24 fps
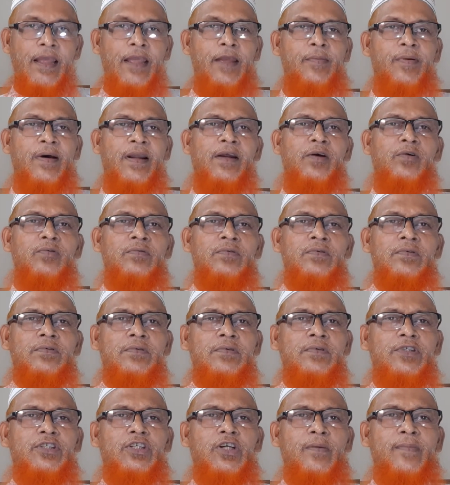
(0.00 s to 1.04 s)
এবারে কোনো
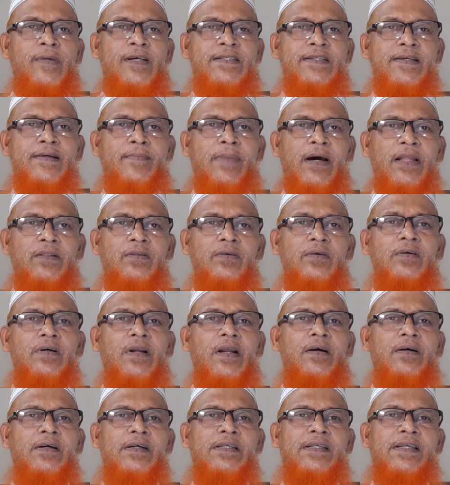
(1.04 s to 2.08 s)
কোনো সমাজে বাধ্য
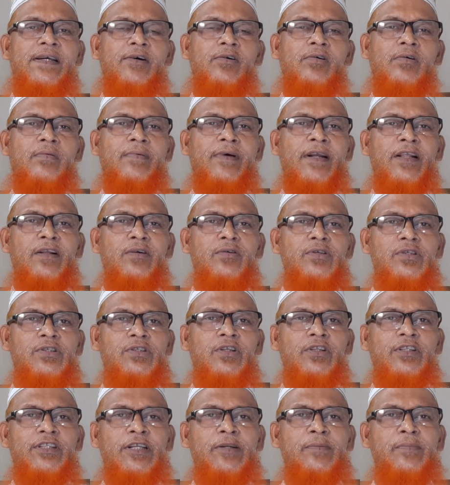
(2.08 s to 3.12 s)
করা হয় যে কোরবানির গোস্ত
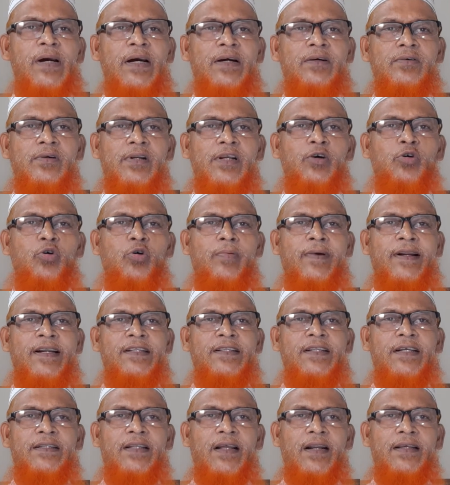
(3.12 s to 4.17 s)
তিন ভাগ করে কোরবানি
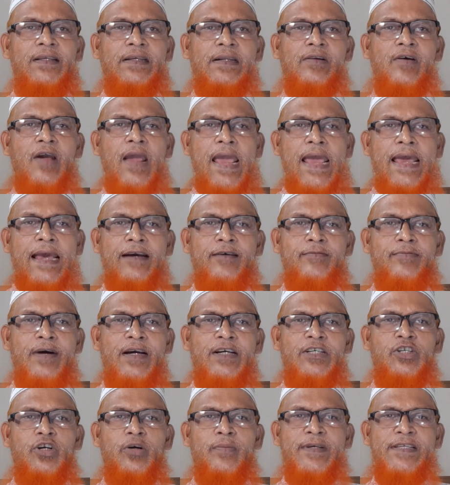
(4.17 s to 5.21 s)
দাতারা যেন এক ভাগ
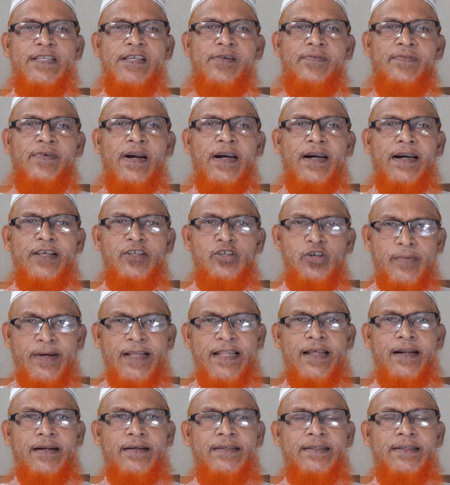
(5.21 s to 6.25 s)
সমাজের ফান্ডে জমা
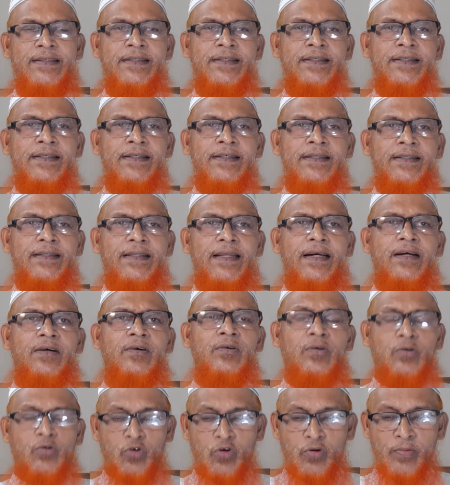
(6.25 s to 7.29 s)
দেন
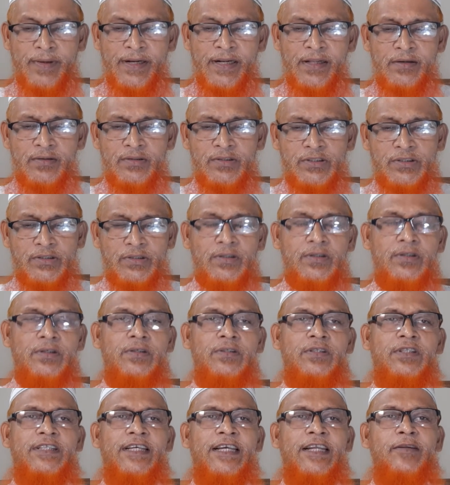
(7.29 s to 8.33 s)
দেখুন কোরবানির গোস্ত
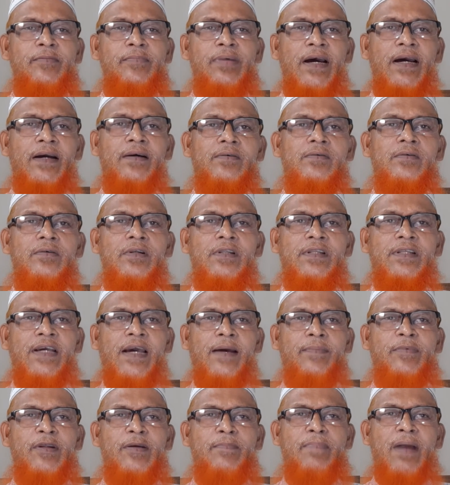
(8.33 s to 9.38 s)
তিন ভাগ করতে
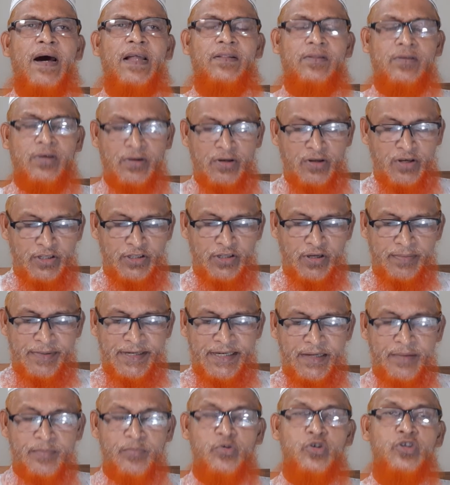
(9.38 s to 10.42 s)
আপনি বাধ্য নয় তবে
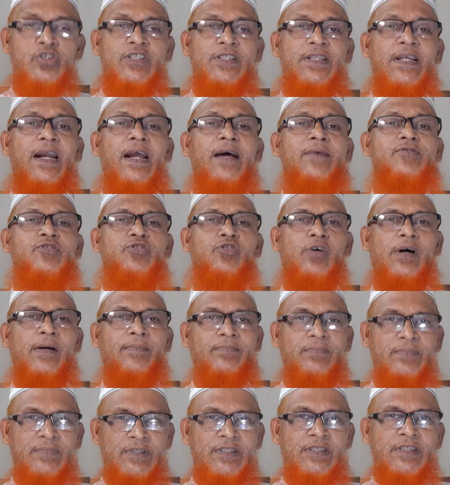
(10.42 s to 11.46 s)
এটা মোস্তাহাব সোয়াব
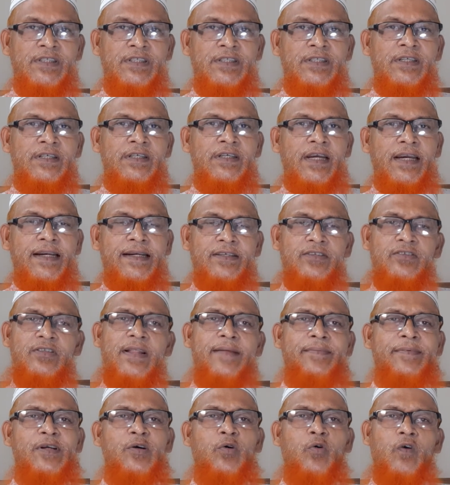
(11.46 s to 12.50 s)
এটা যদি
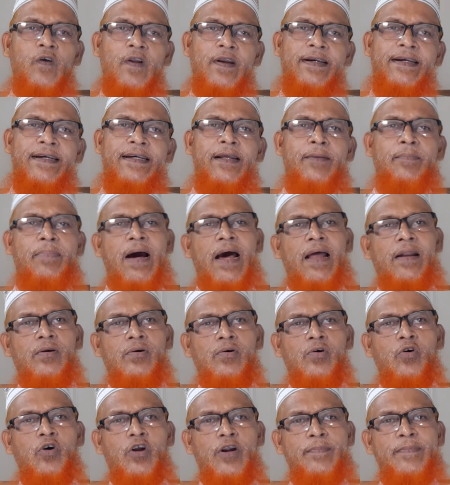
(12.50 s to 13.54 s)
আপনি করেন এটা ভালো
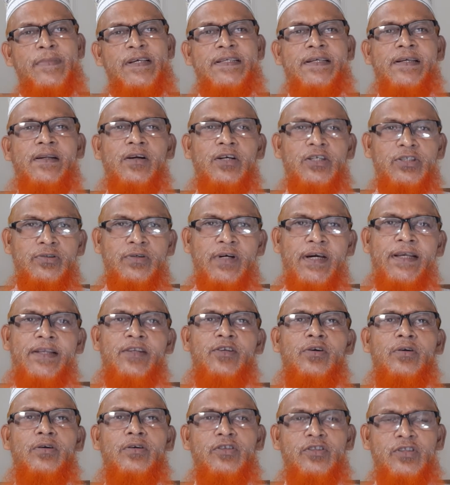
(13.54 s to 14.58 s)
গরিব মিসকিন অসহায়ের
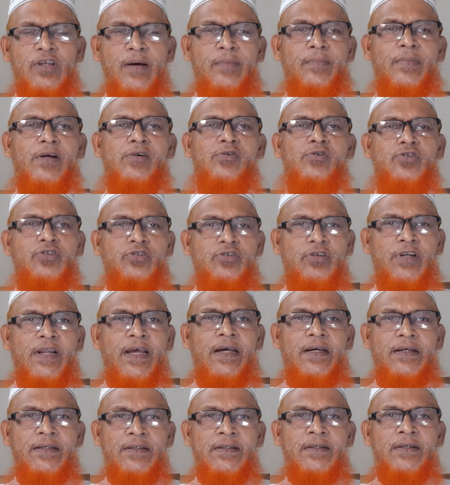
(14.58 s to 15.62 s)
জন্যই তো আমরা গোস্তটা
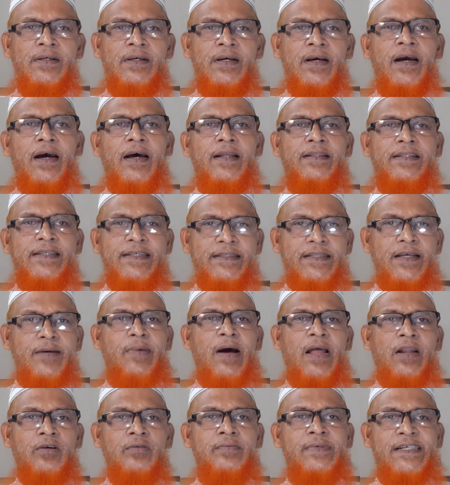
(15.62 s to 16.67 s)
দিতে
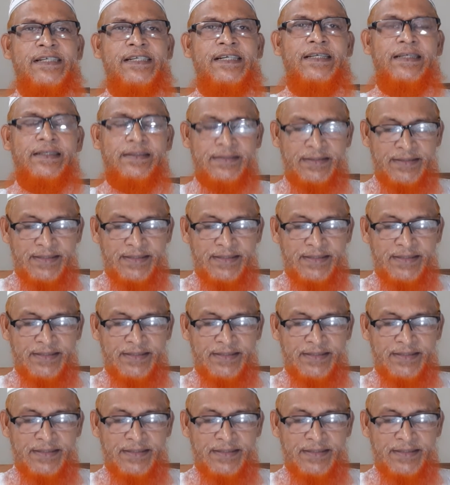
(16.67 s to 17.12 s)
ভালোবাসি